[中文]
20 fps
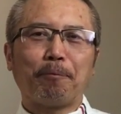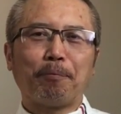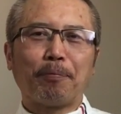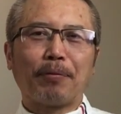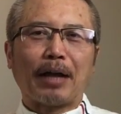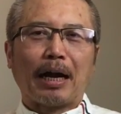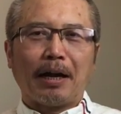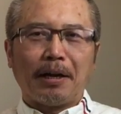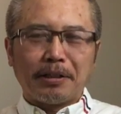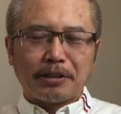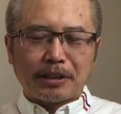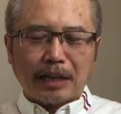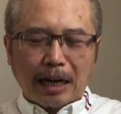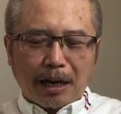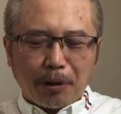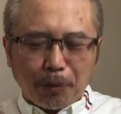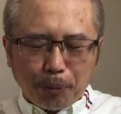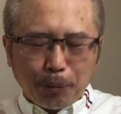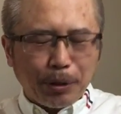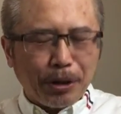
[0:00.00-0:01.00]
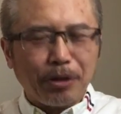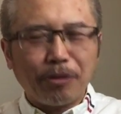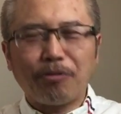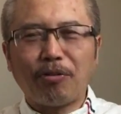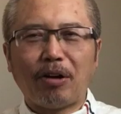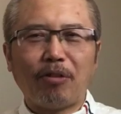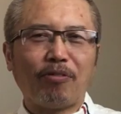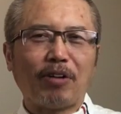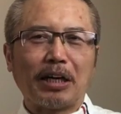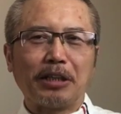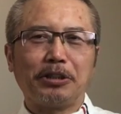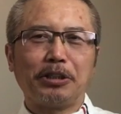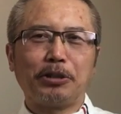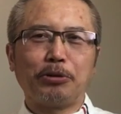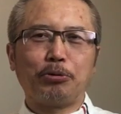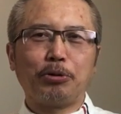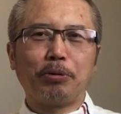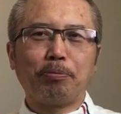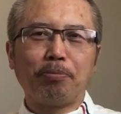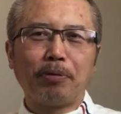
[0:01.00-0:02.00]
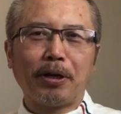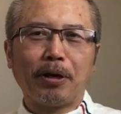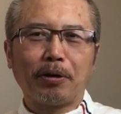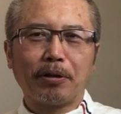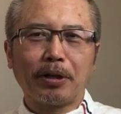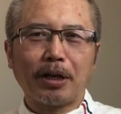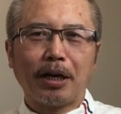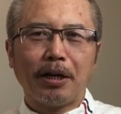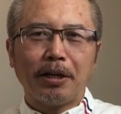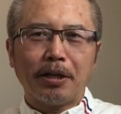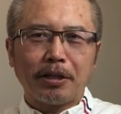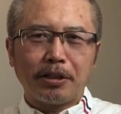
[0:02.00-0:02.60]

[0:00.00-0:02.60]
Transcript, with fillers: 啊，常规的方法解决不了的，